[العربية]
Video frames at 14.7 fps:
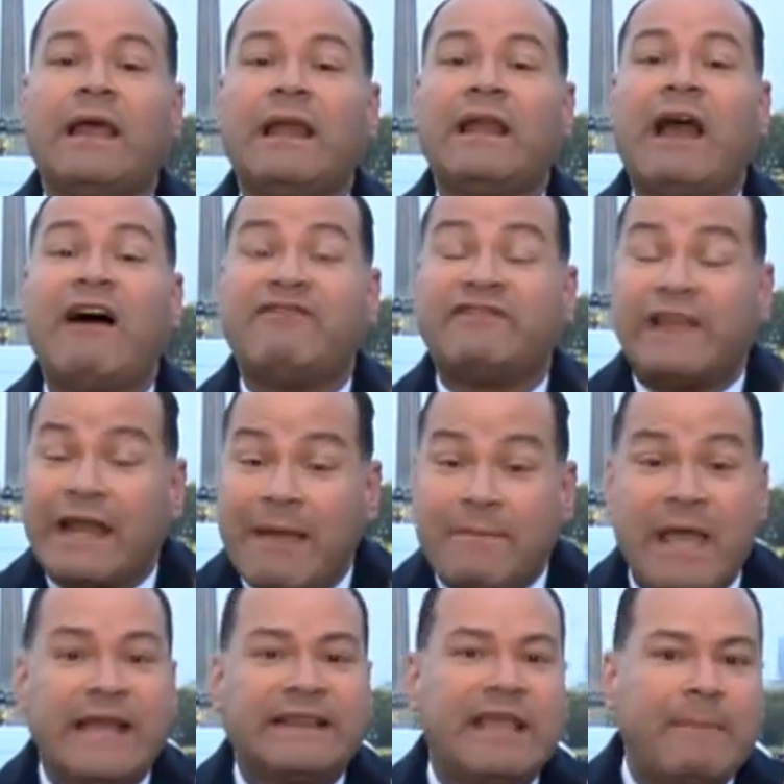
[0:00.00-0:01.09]
الافضل
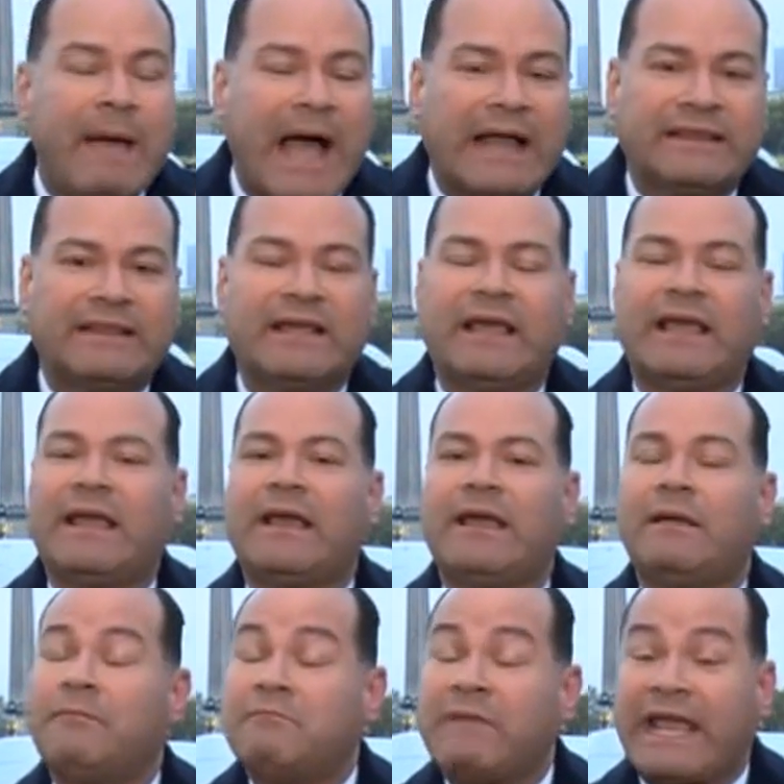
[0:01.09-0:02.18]
لم ياتي بعد
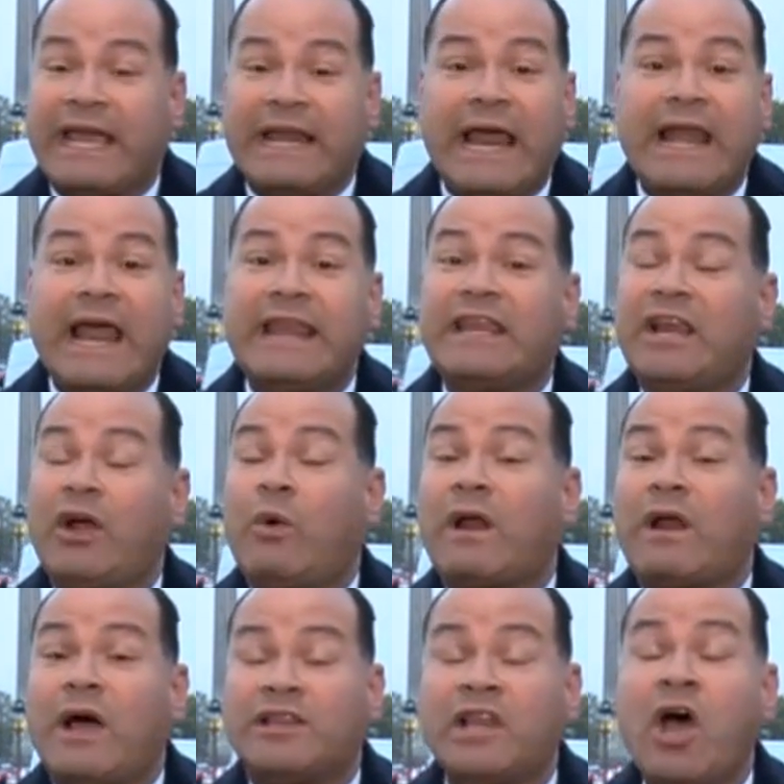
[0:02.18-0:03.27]
من خلال هذه
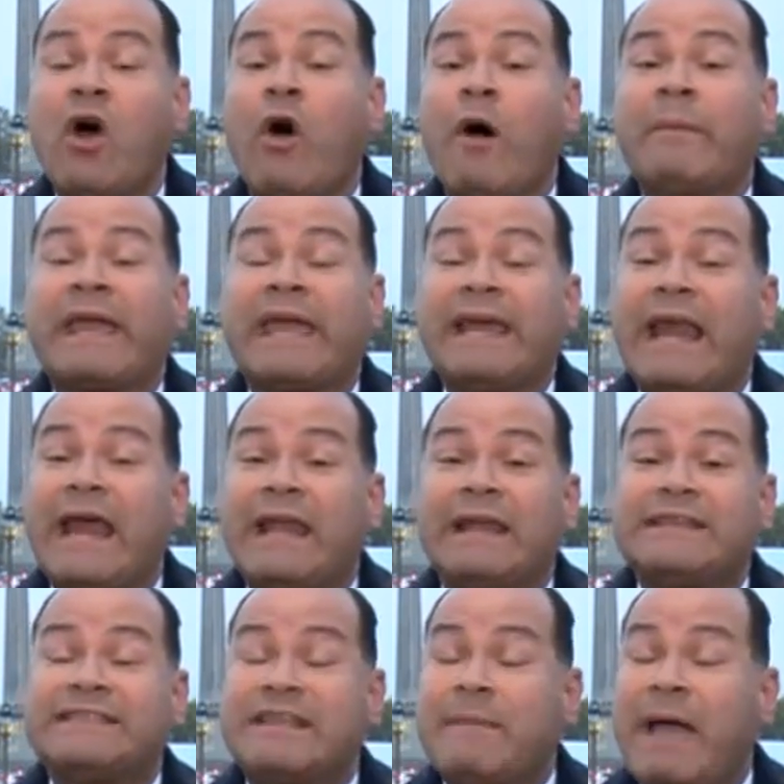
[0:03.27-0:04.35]
الحوارات ومن خلال خلال
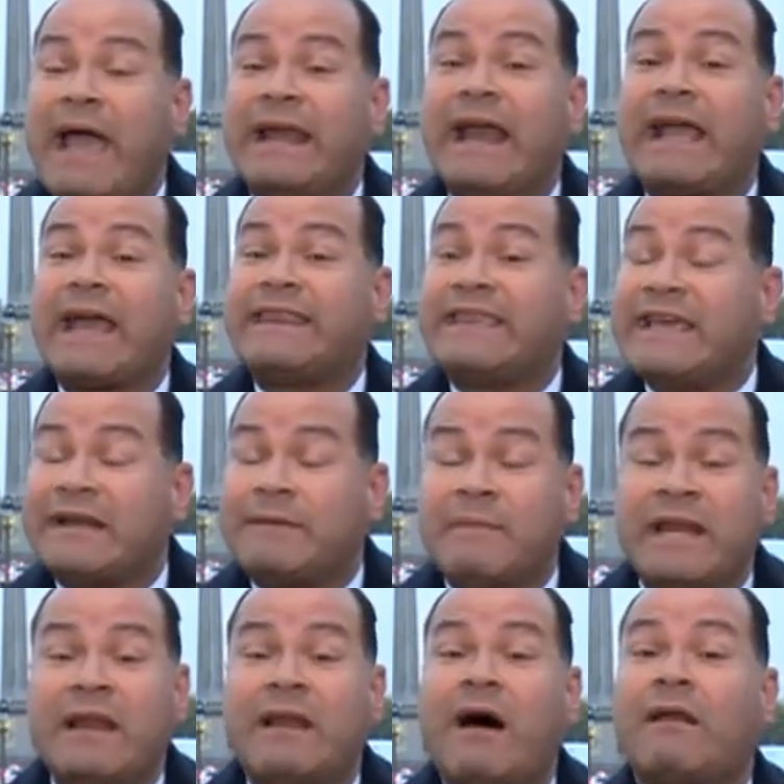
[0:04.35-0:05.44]
الاستماع إلى كثير
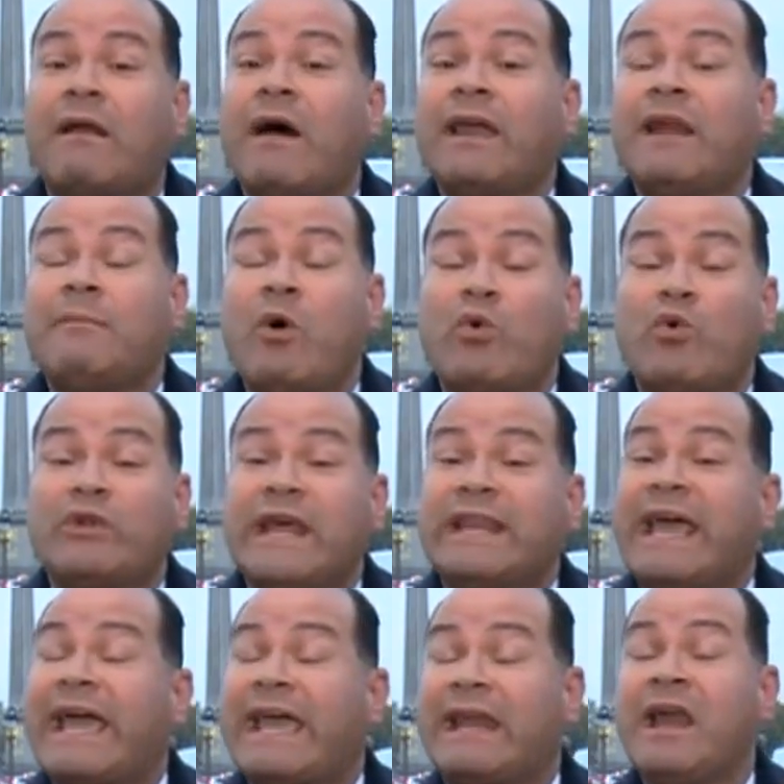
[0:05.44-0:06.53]
من الآراء الموجودة
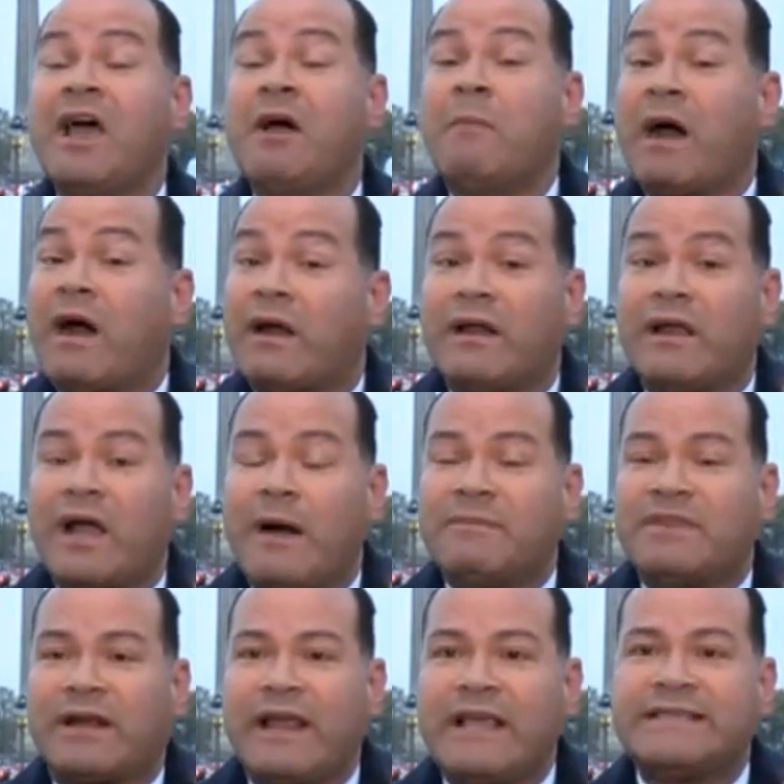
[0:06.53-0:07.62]
داخل مقر
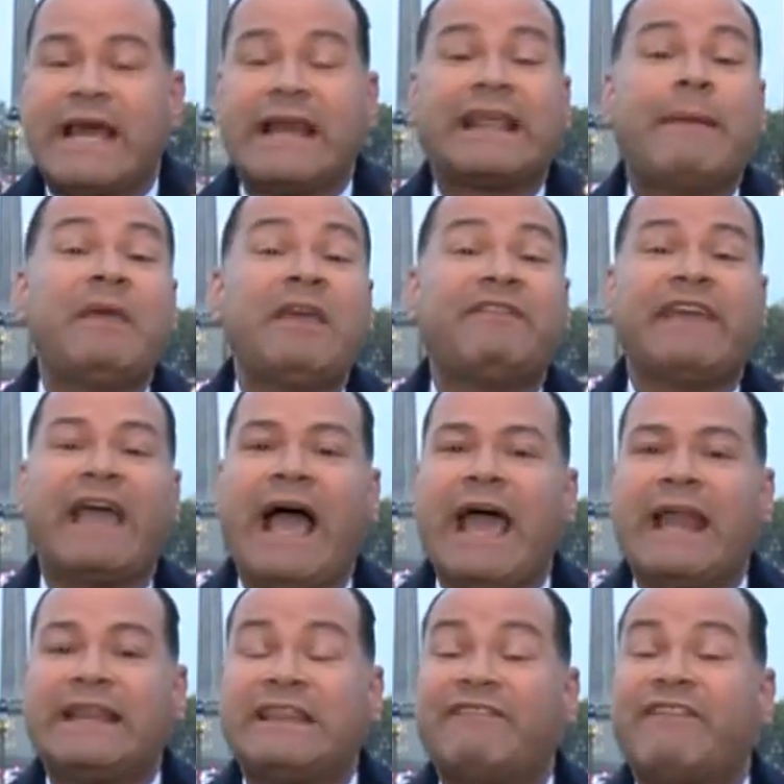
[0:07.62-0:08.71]
إقامة الرئيس الجميع في
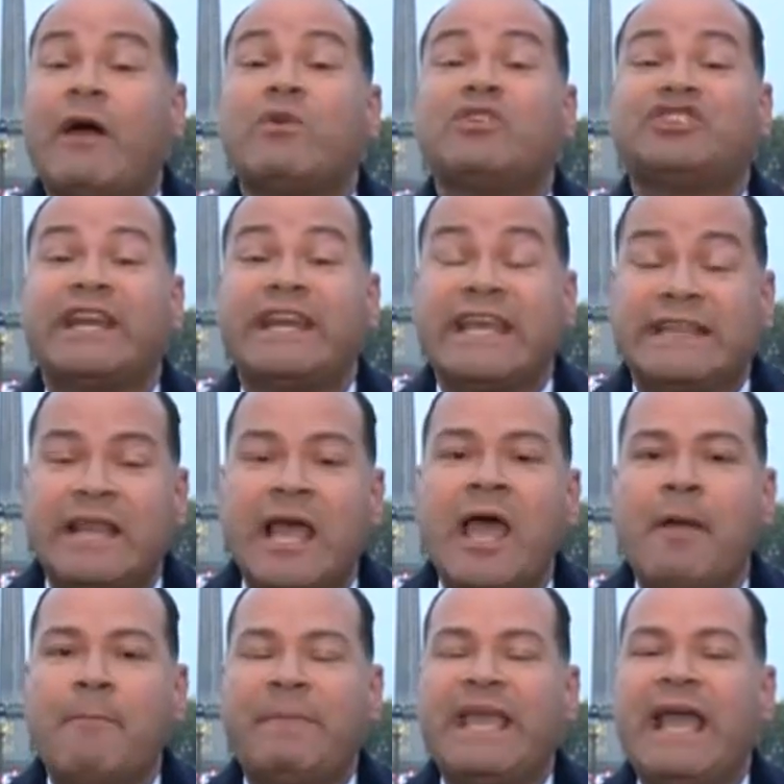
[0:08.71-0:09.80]
حالة تفاؤل شديد
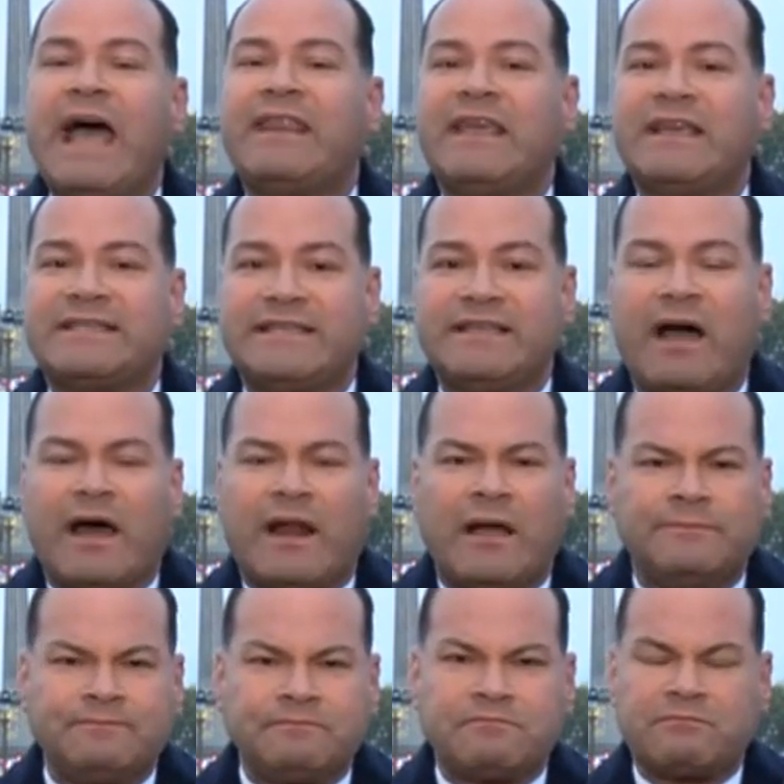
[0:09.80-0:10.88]
بهذه
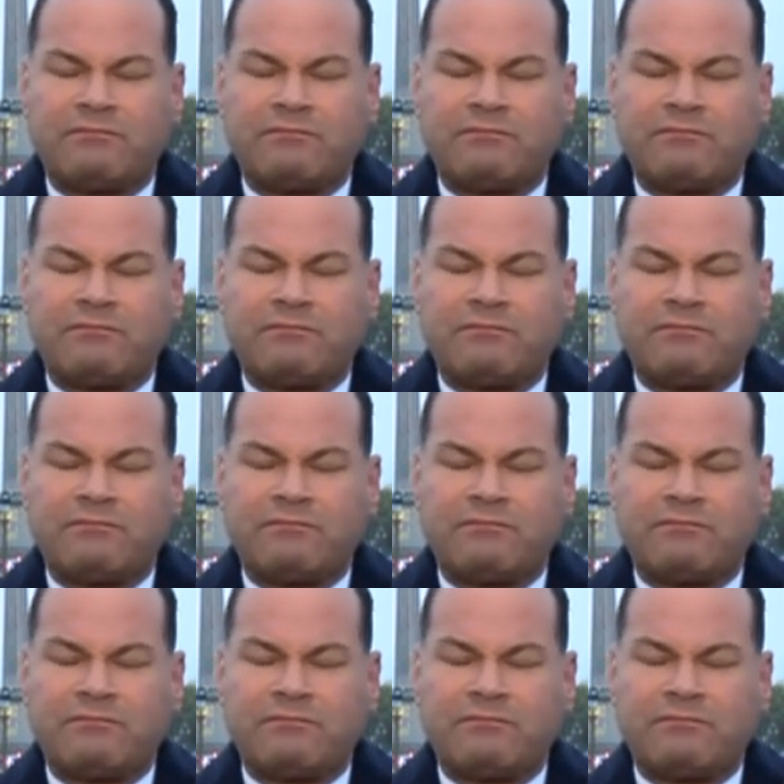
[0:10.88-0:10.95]
الزيارة